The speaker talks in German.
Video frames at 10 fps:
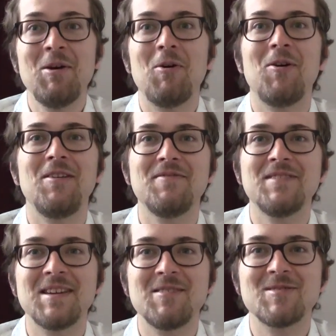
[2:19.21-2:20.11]
und wir
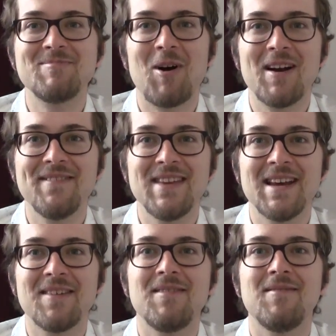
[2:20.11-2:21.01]
sehen uns morgen
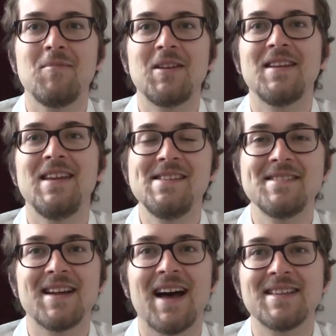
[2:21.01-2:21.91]
wieder, wenn wir mit der
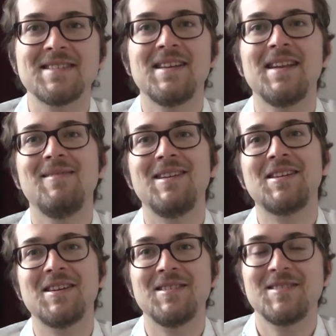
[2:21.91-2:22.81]
nächsten Rasse, nämlich
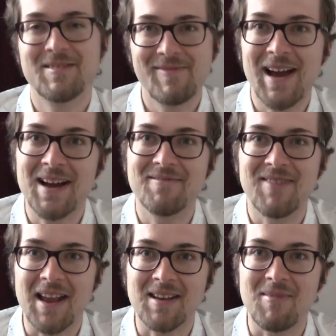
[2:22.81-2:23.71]
den Zwergen,
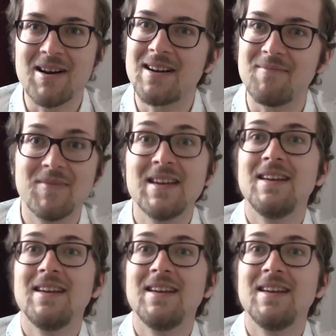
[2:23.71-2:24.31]
weitermachen.